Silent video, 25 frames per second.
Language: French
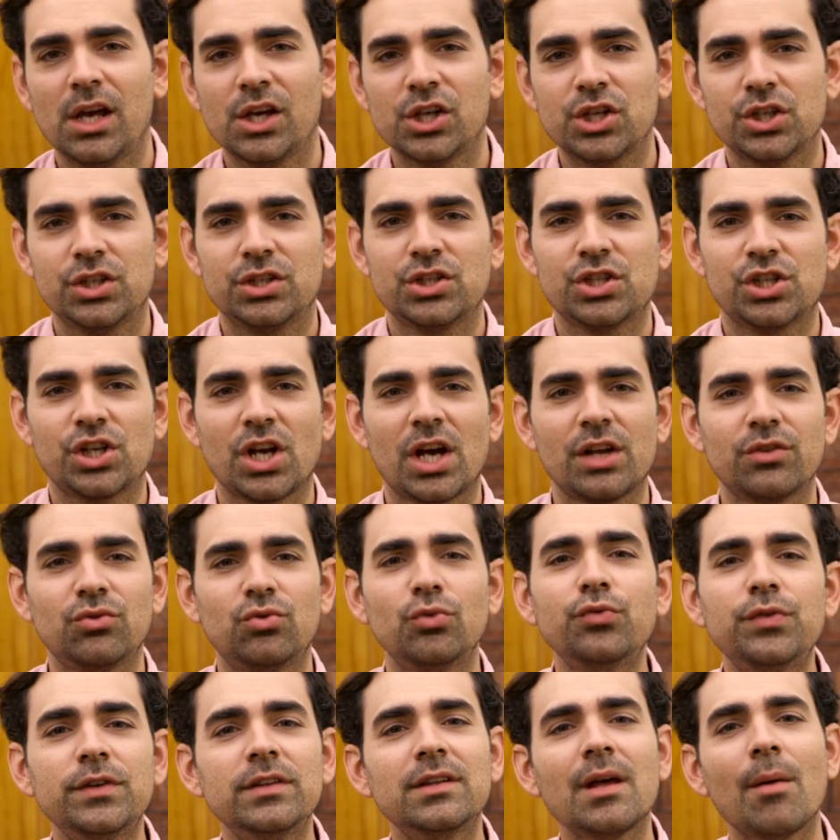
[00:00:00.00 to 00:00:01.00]
j'ai déjà
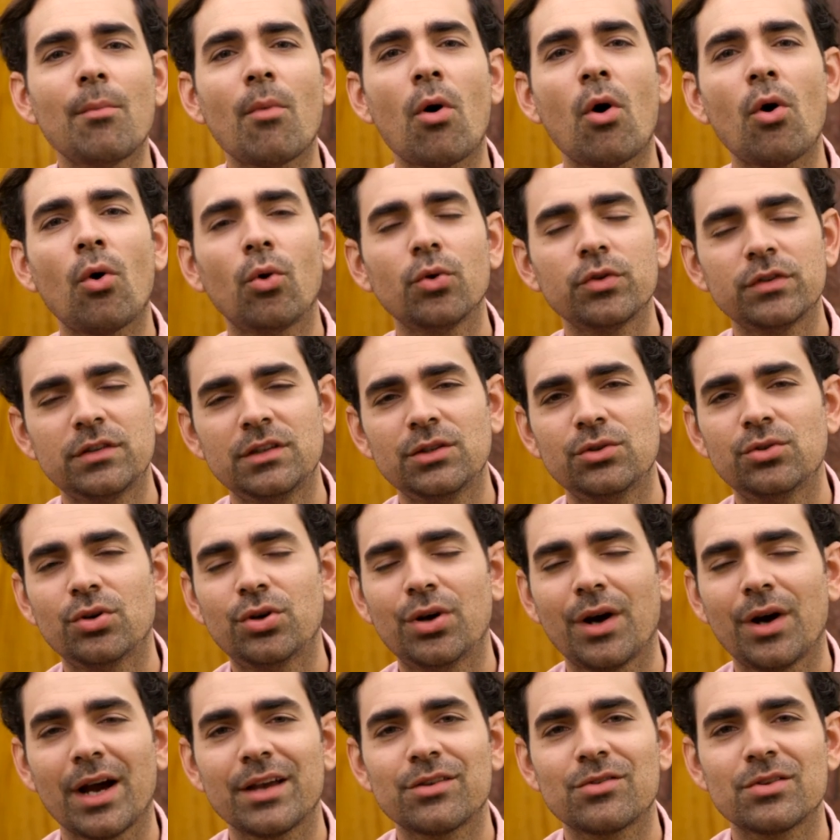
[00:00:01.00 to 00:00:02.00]
suffisamment aussi de
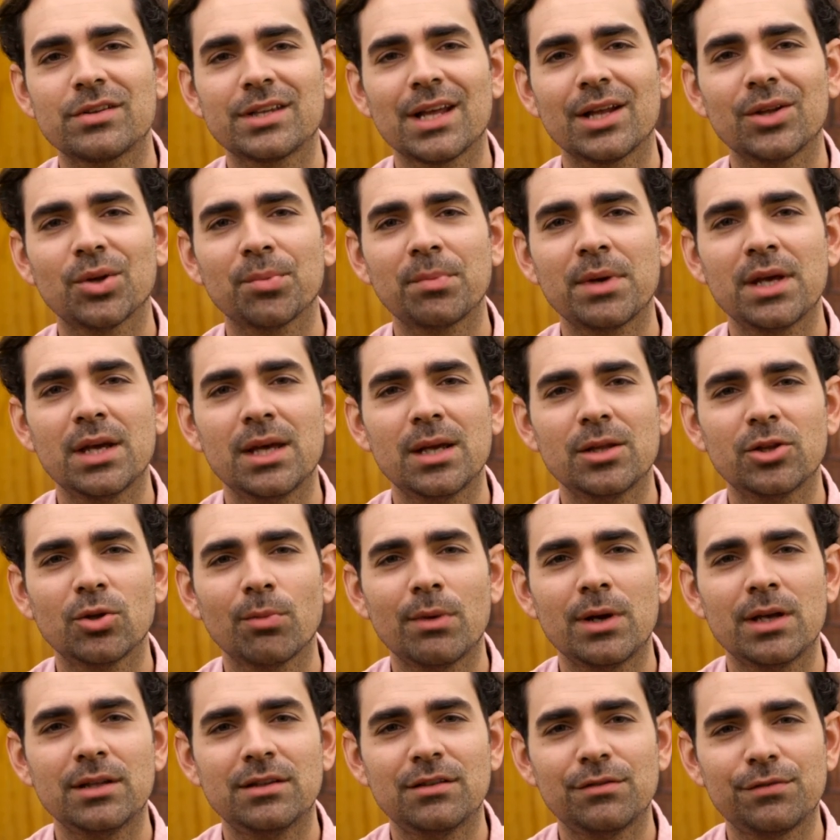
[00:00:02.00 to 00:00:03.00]
résultats dans mes,
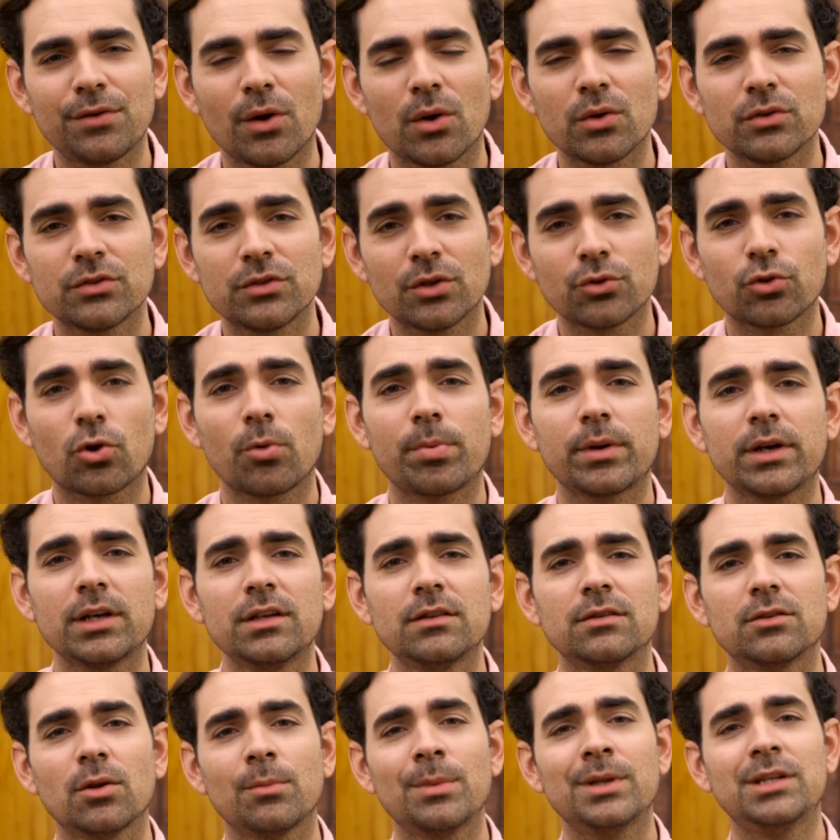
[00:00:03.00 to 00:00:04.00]
dans mes différentes
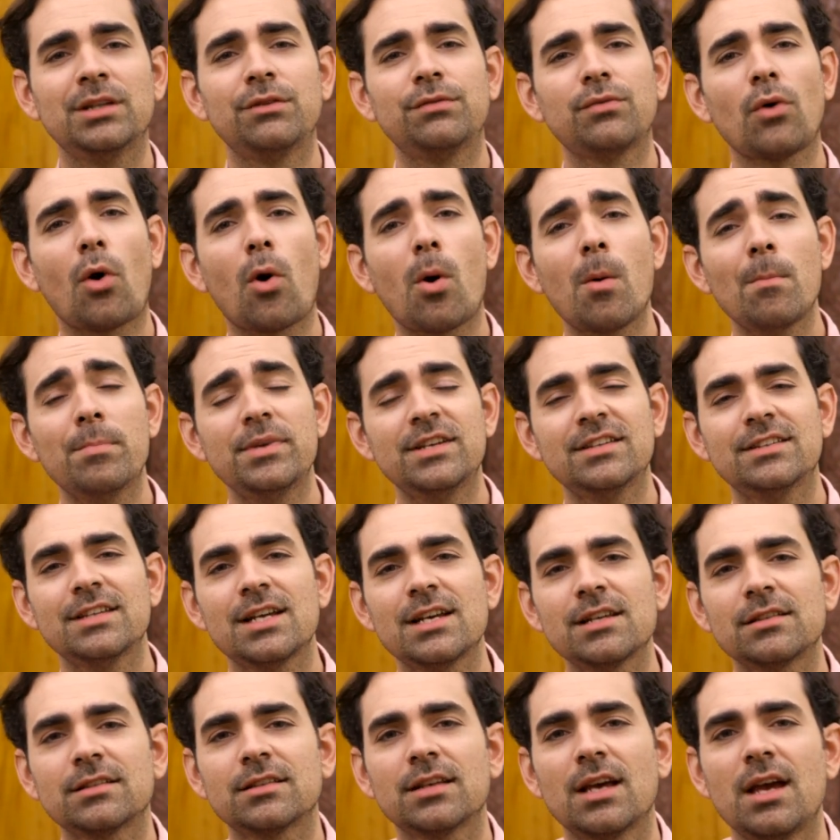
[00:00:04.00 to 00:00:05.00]
entreprises, dans mes différents
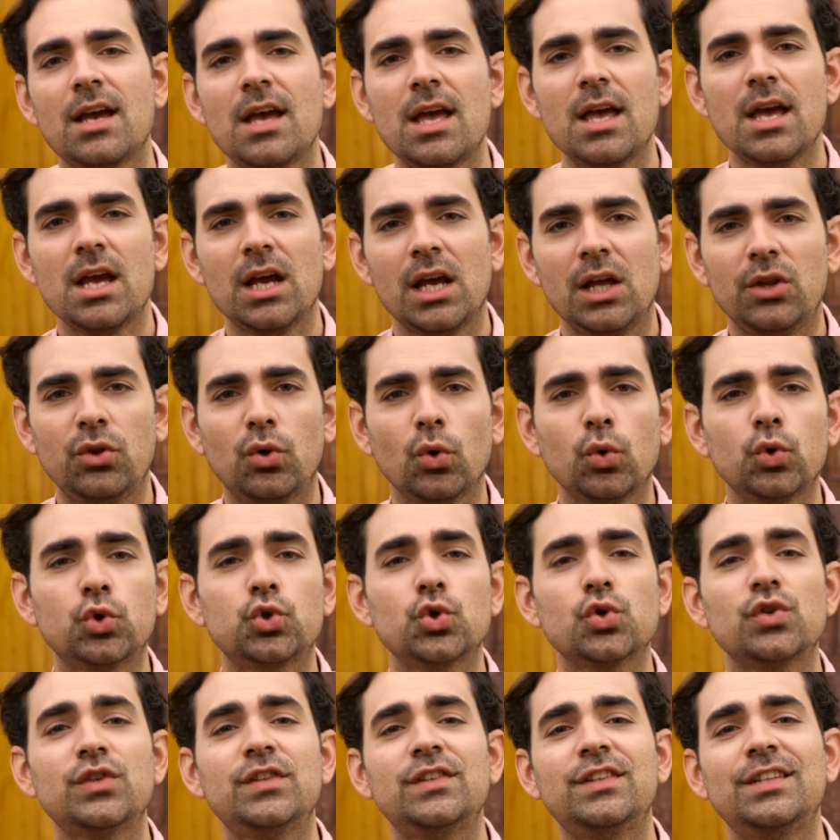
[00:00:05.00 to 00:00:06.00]
business, et donc
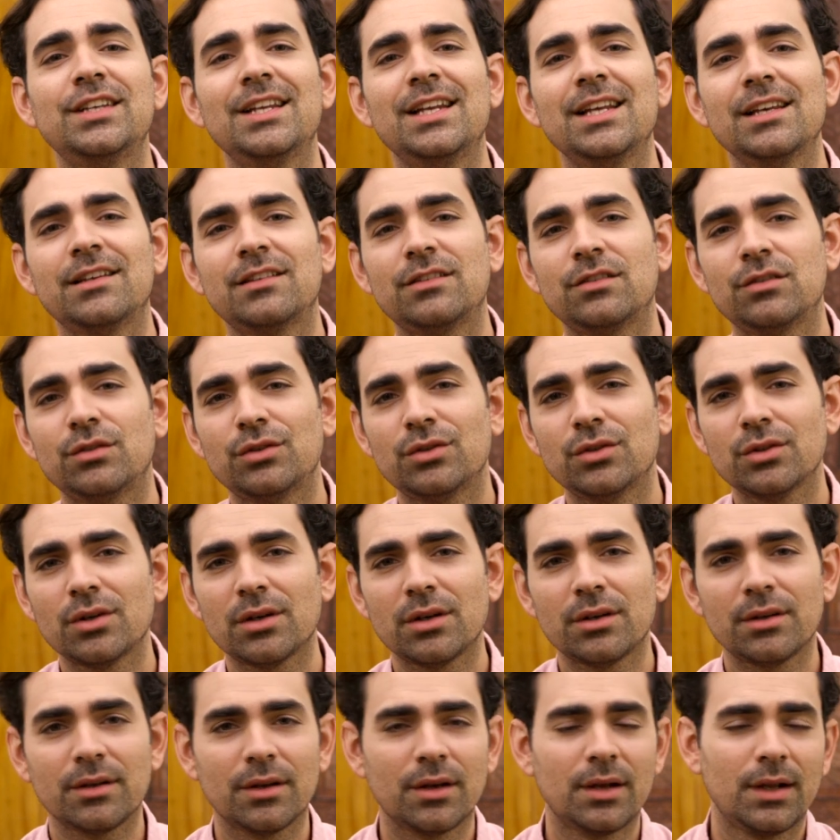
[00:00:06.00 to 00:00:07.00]
je
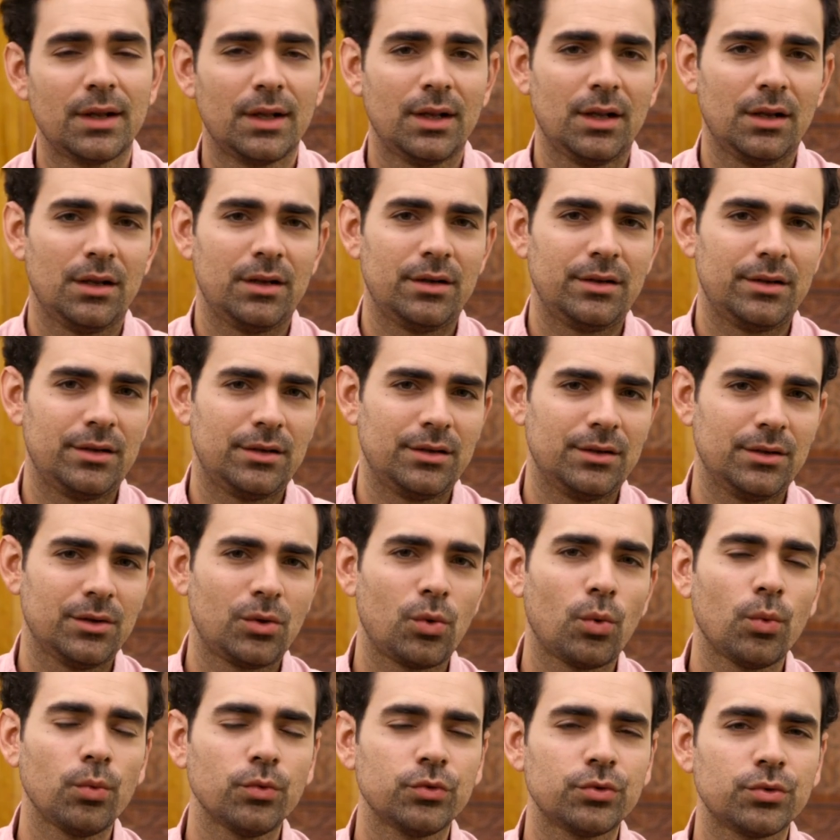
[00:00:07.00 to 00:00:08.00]
sélectionne euh,
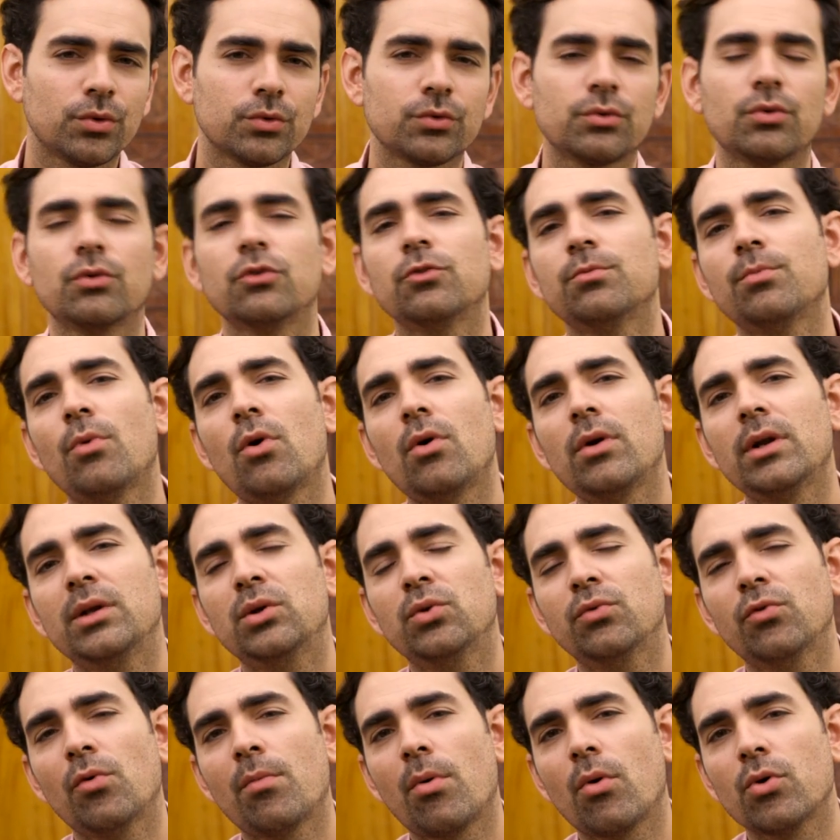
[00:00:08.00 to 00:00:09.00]
consciencieusement les
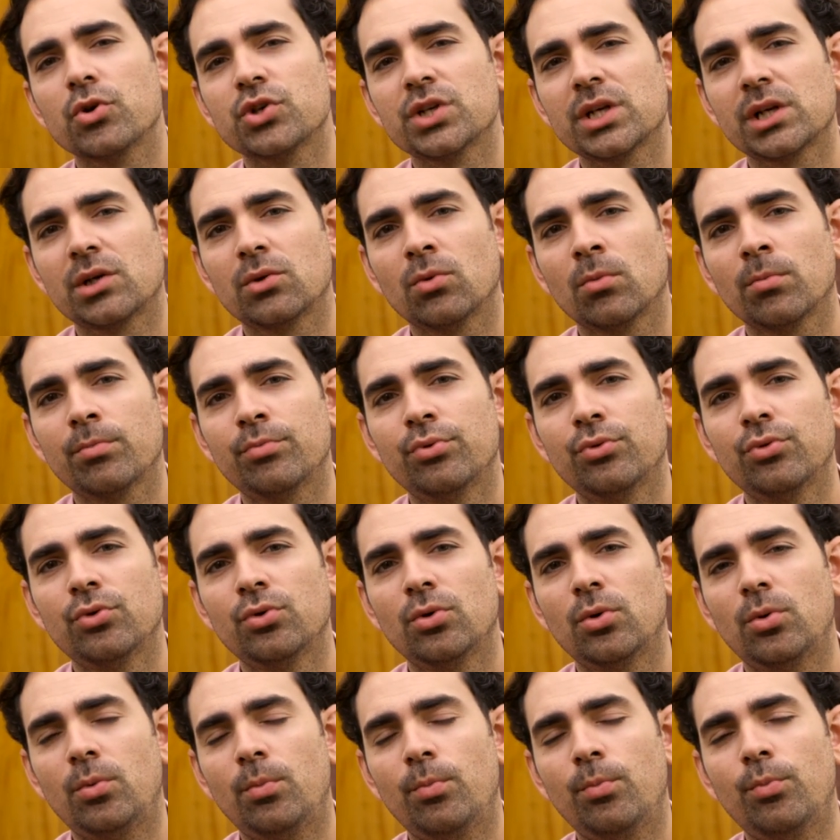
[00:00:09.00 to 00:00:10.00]
nouveaux projets qu'on
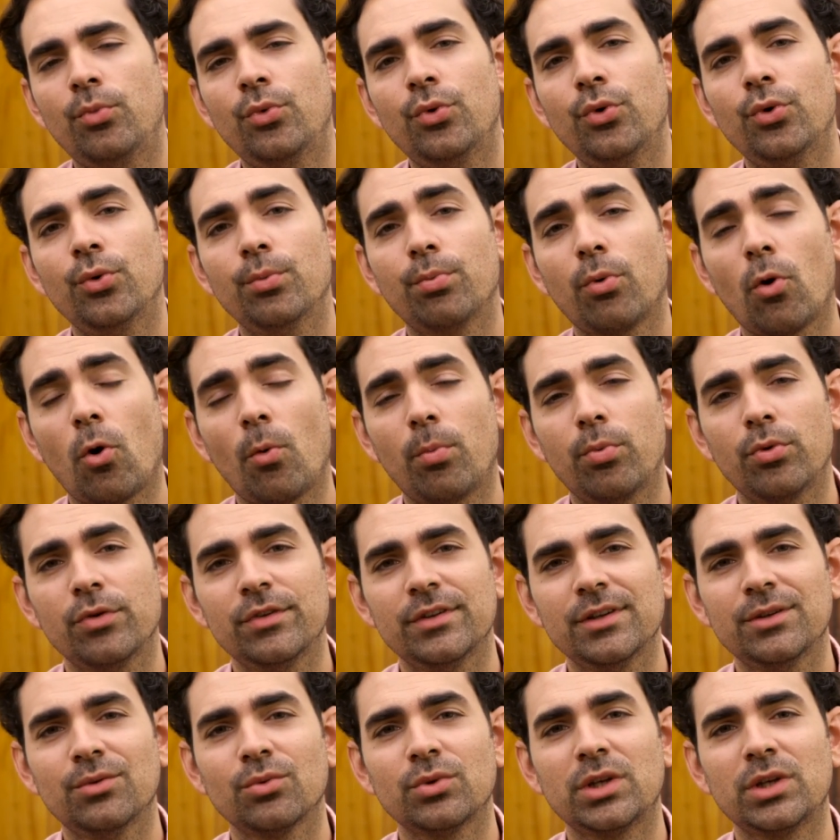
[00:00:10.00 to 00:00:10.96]
peut me proposer.